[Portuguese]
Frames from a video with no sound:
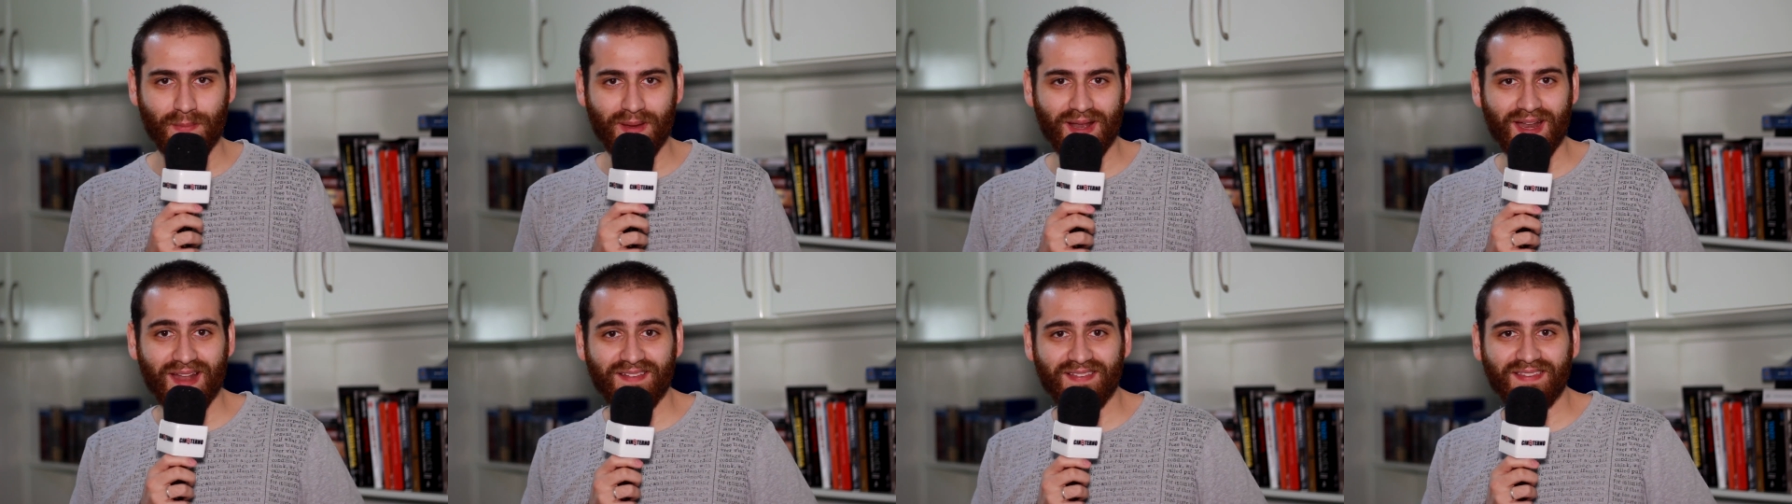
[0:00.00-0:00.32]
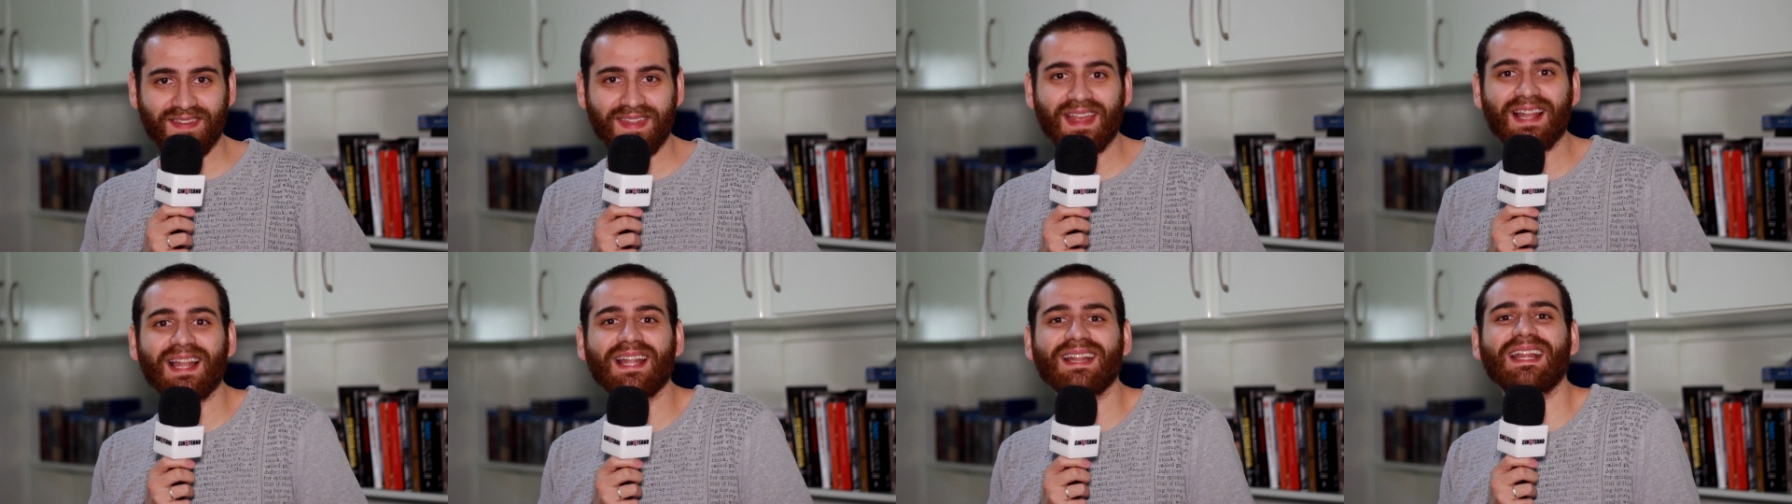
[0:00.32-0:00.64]

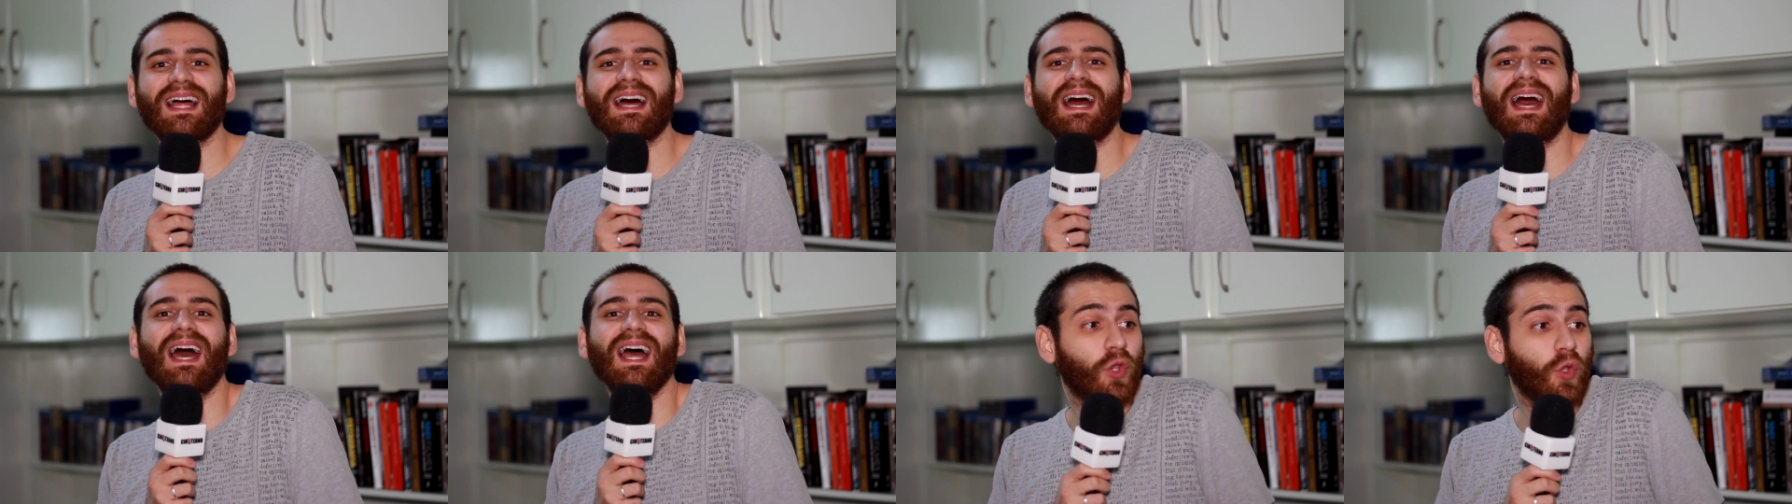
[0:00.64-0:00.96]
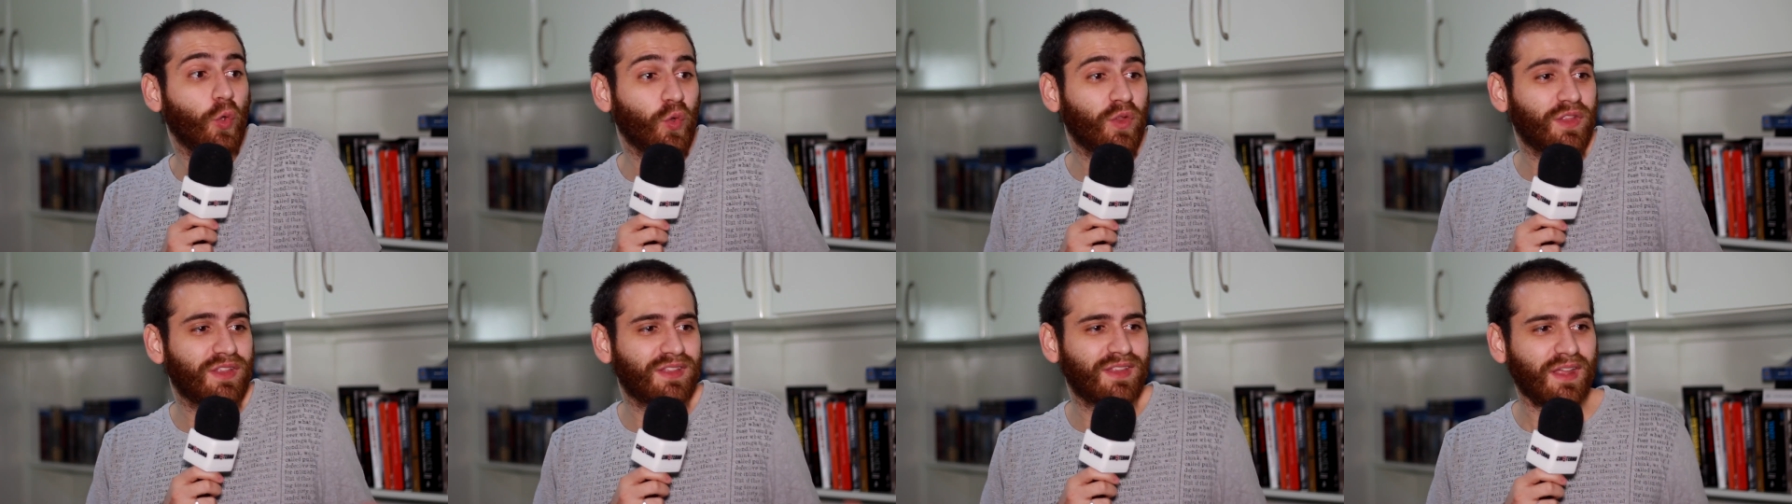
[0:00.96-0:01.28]
parece que ela tá
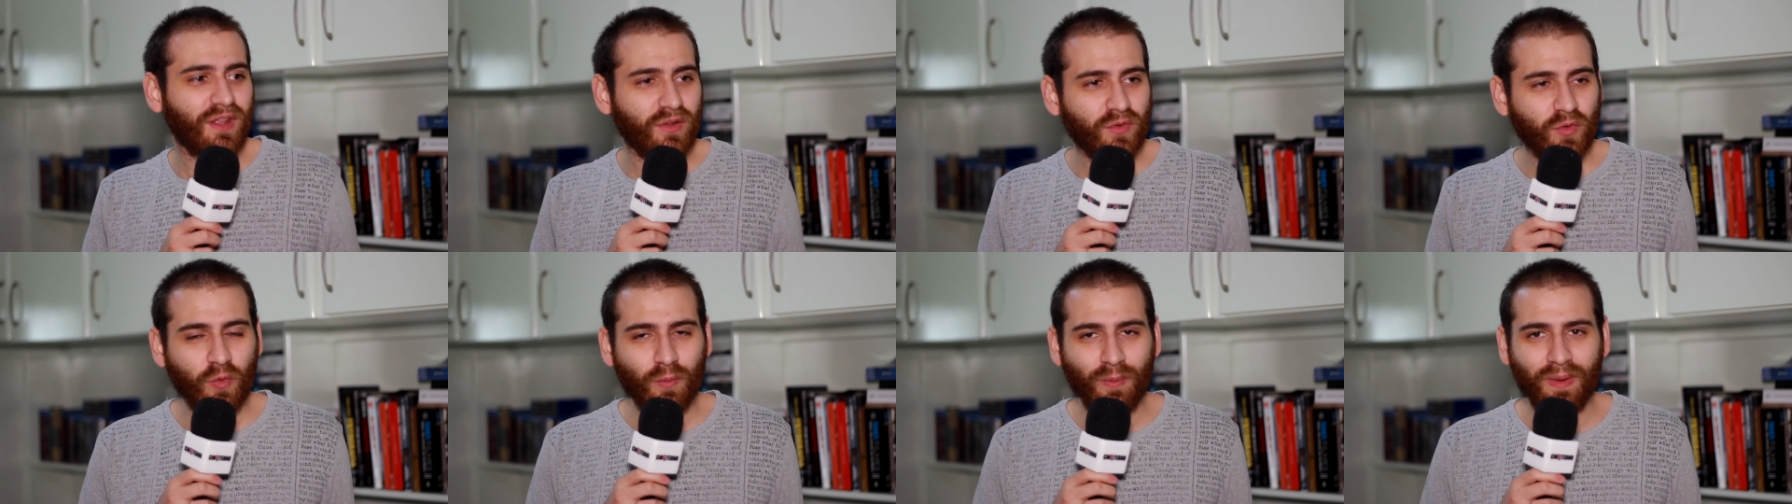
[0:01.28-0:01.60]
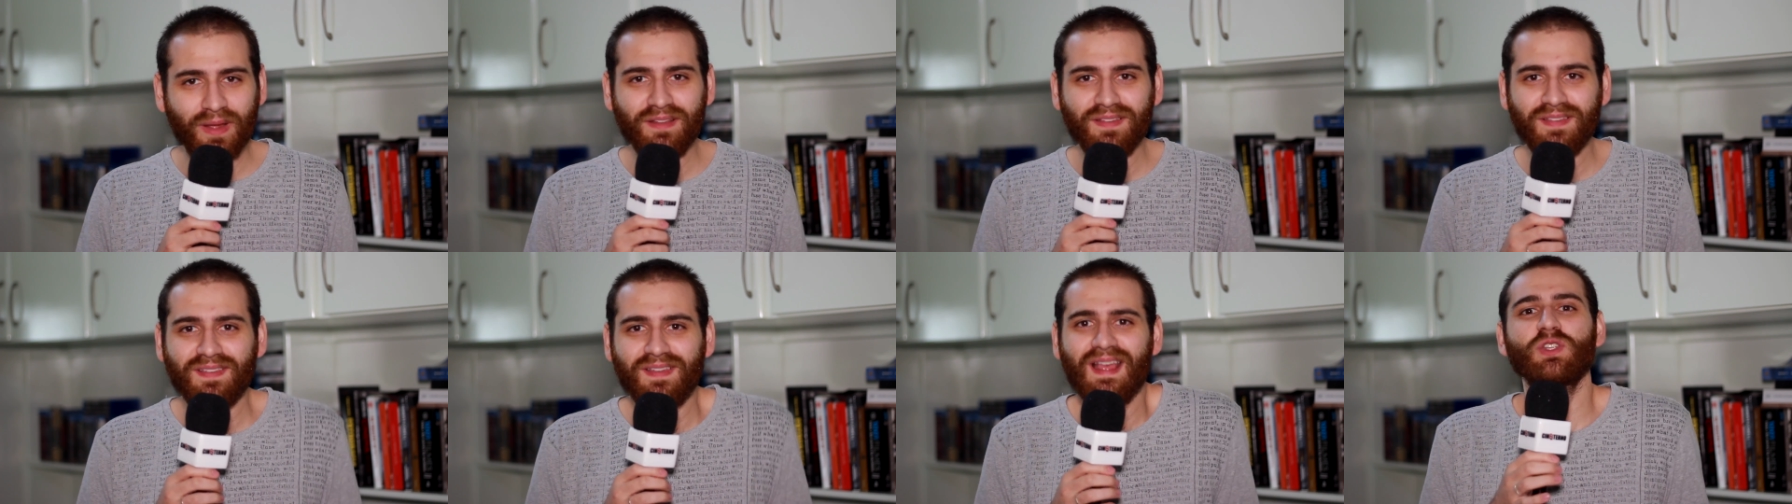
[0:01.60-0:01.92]
lutando,
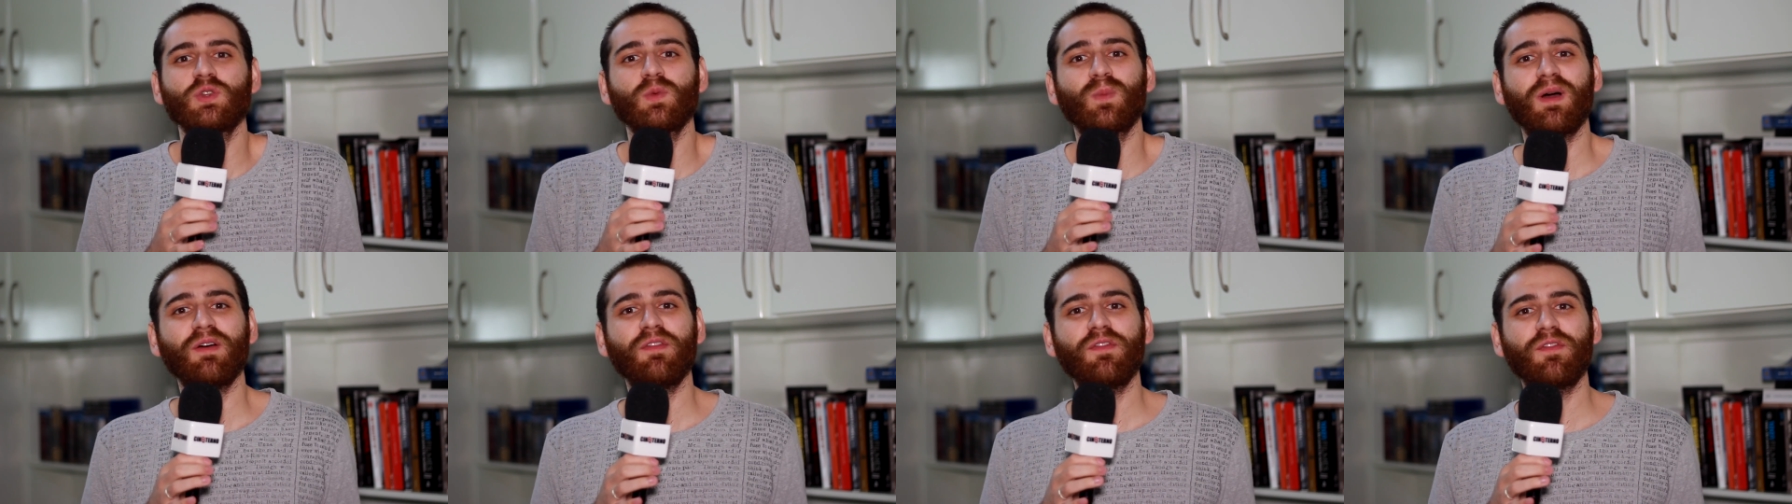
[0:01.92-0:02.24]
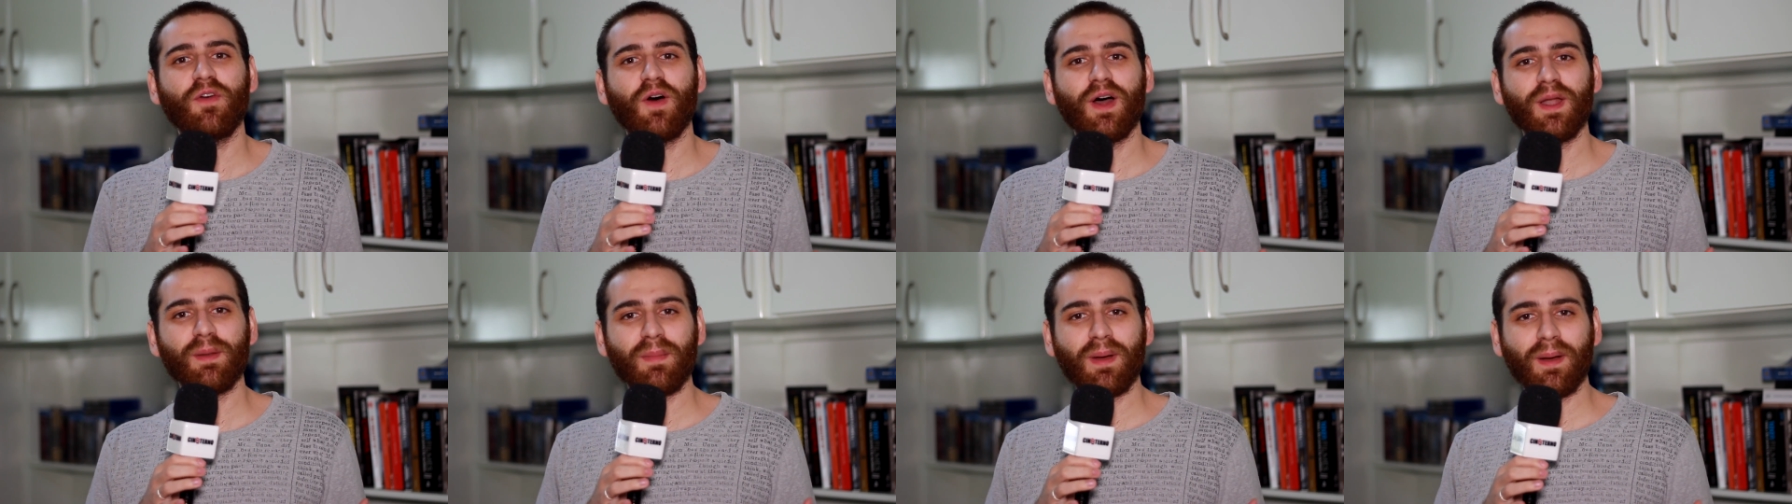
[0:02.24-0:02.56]
mas de uma
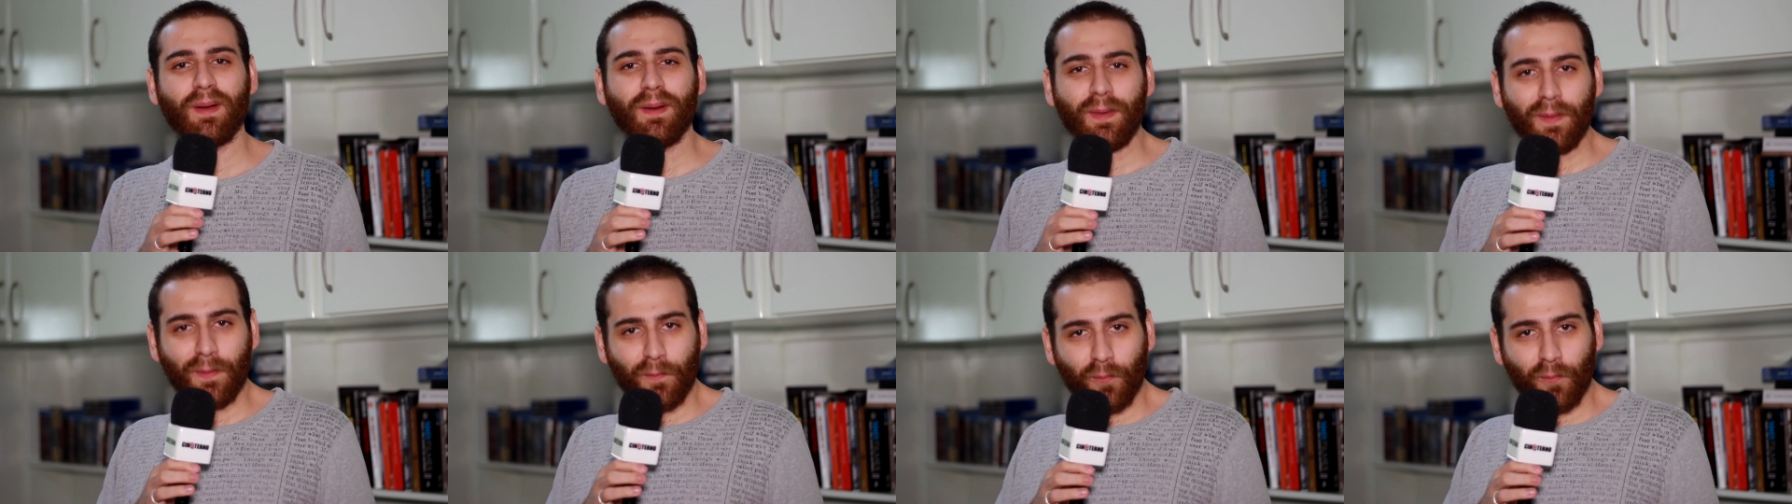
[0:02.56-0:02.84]
forma